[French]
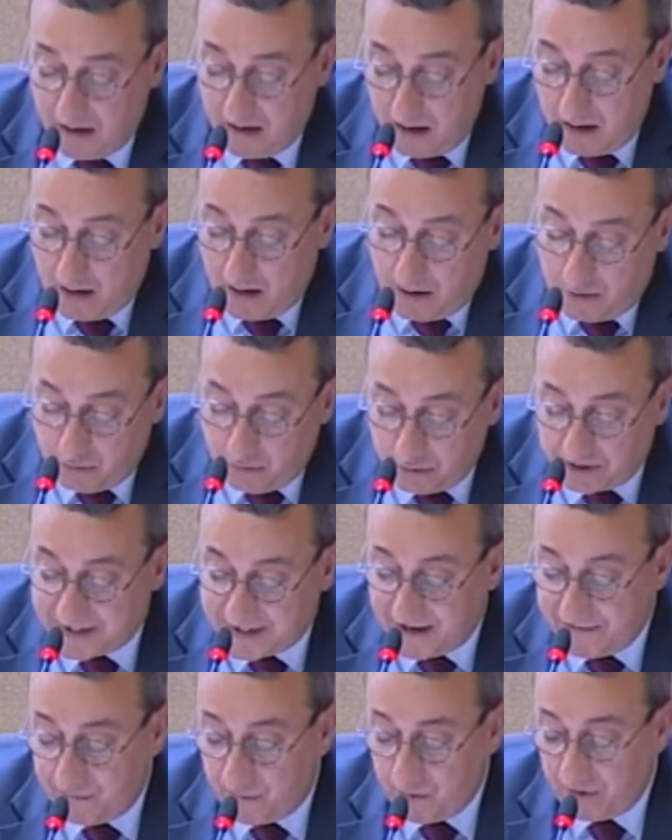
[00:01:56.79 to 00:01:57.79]
Nous le
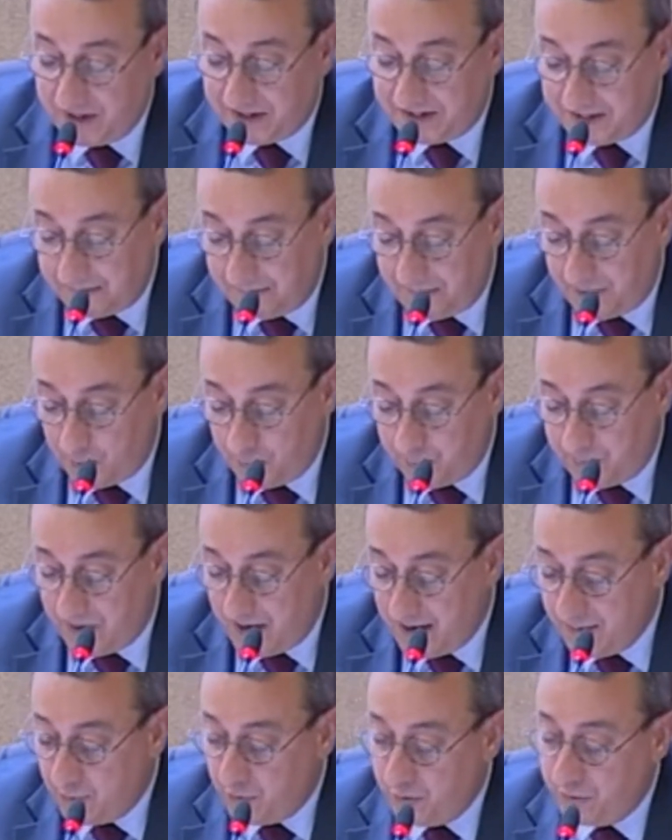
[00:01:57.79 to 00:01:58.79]
savons, les
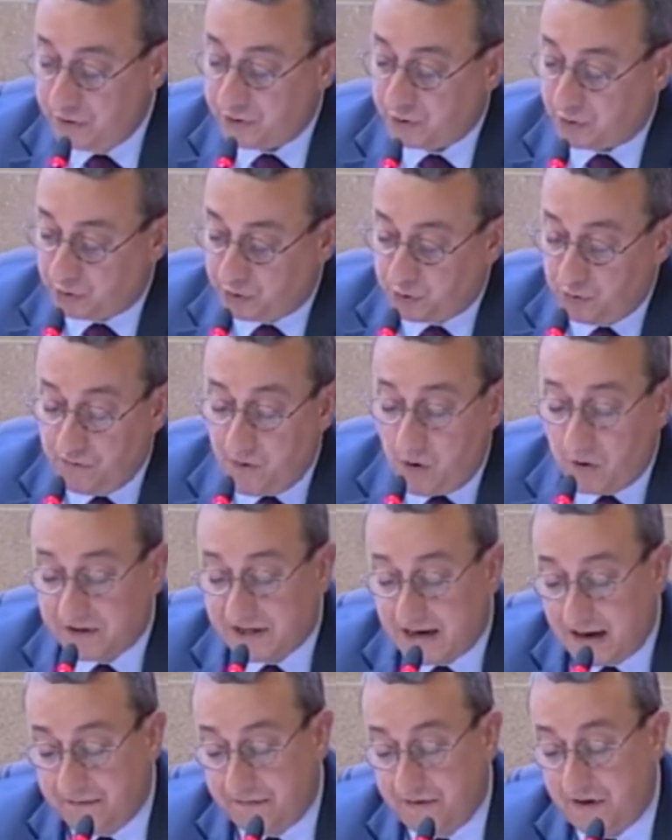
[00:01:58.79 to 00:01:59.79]
TPE-PME e sont souvent
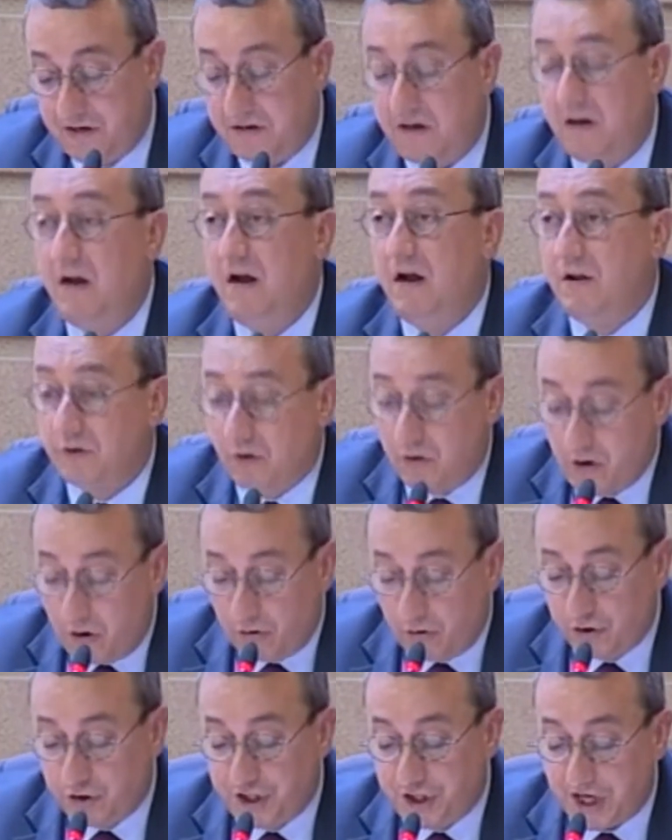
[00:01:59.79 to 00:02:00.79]
entravées dans leur
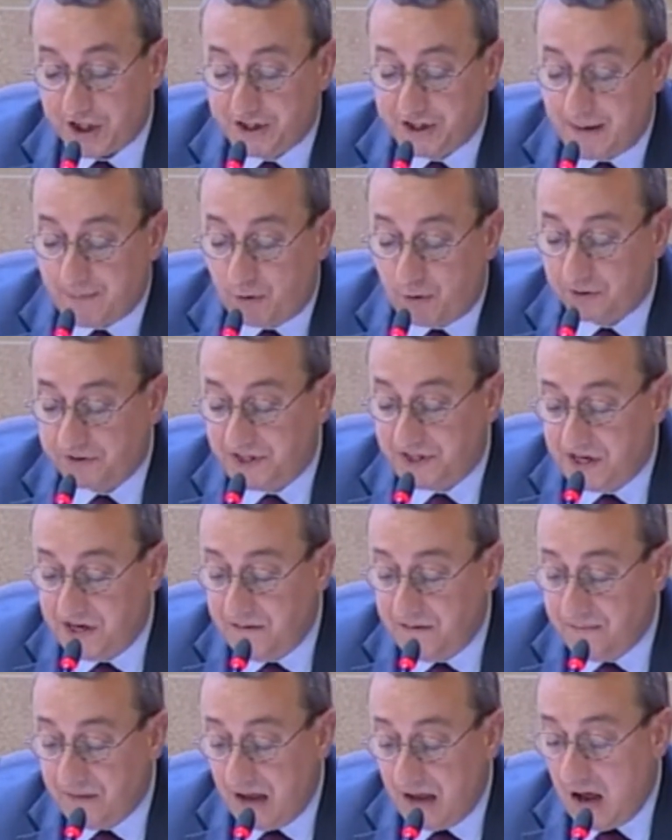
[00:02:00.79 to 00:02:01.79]
recherche d'apprentis,
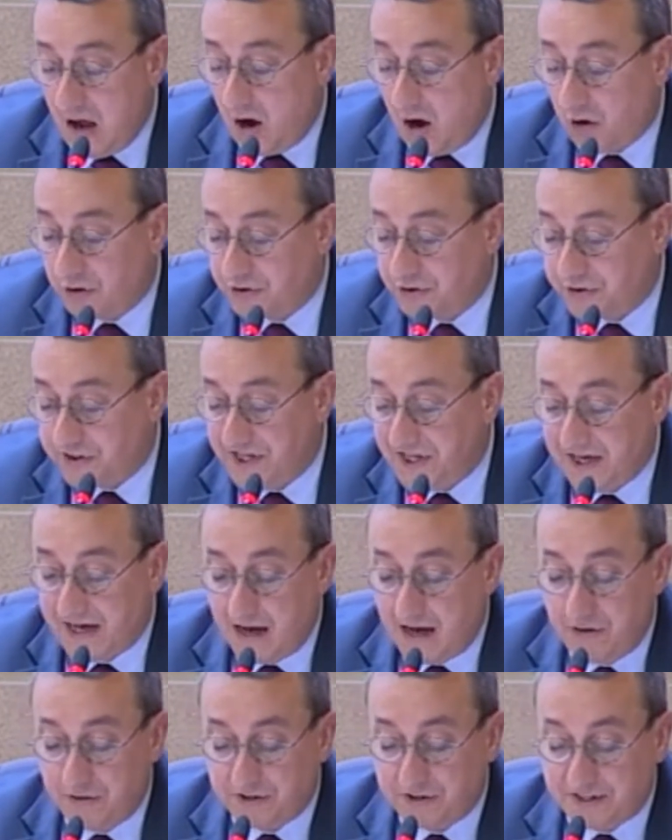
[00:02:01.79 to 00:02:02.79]
en ceci qu'elles ne
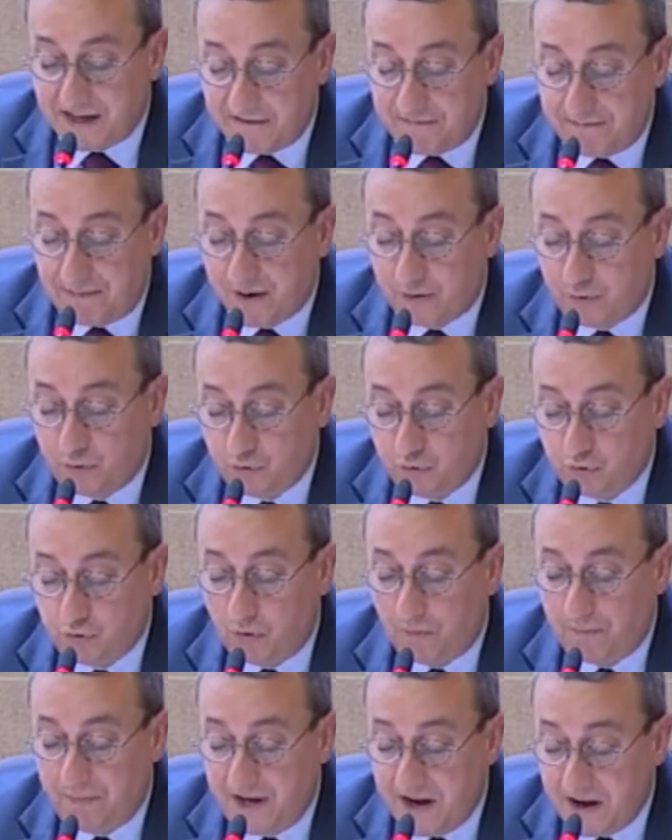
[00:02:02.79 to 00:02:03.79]
savent toujours
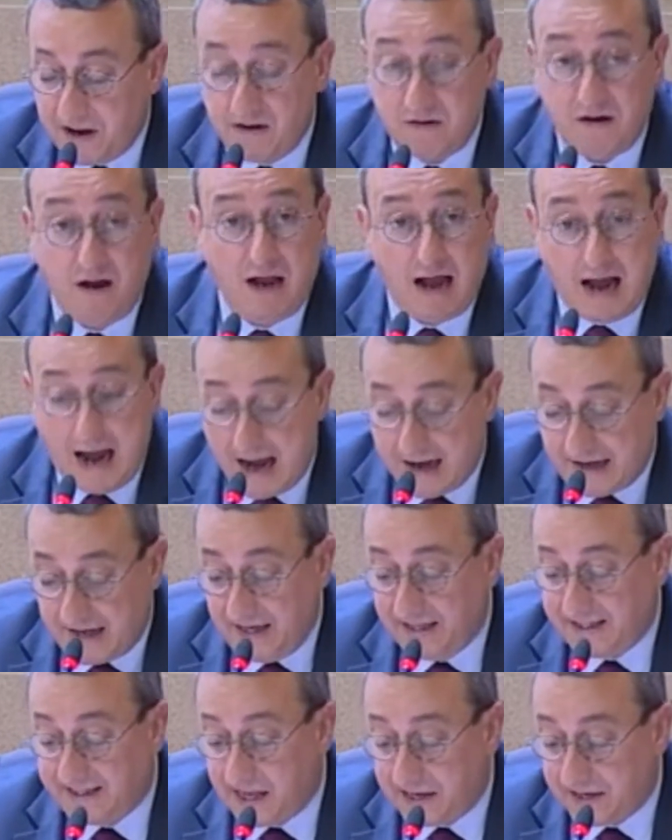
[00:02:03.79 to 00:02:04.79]
bien à qui
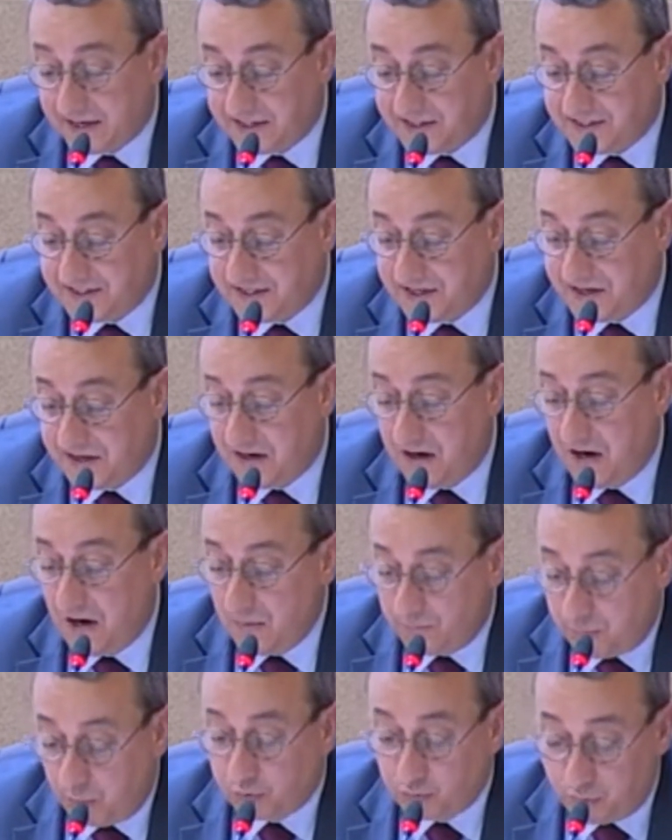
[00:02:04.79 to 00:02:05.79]
s'adresser pour
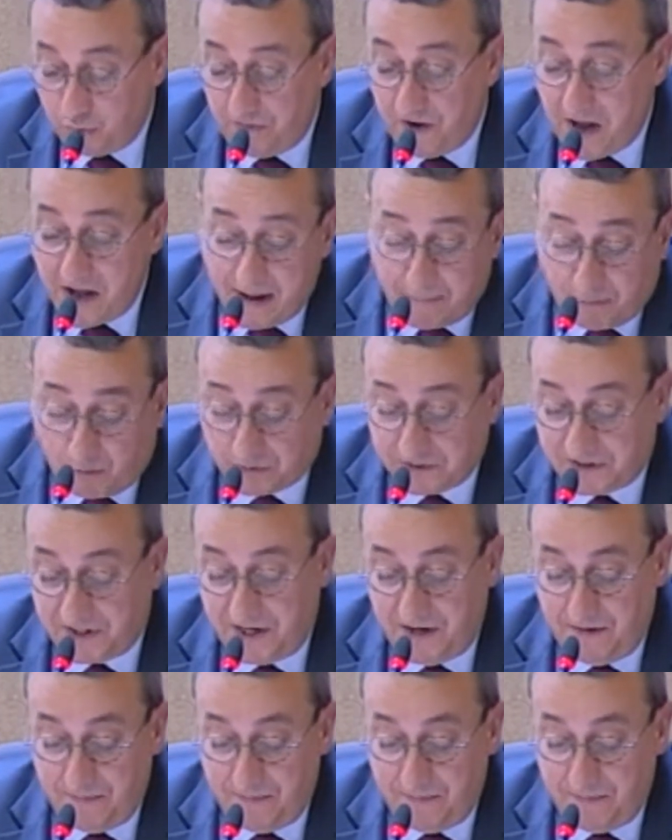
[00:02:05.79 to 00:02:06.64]
trouver un apprenti.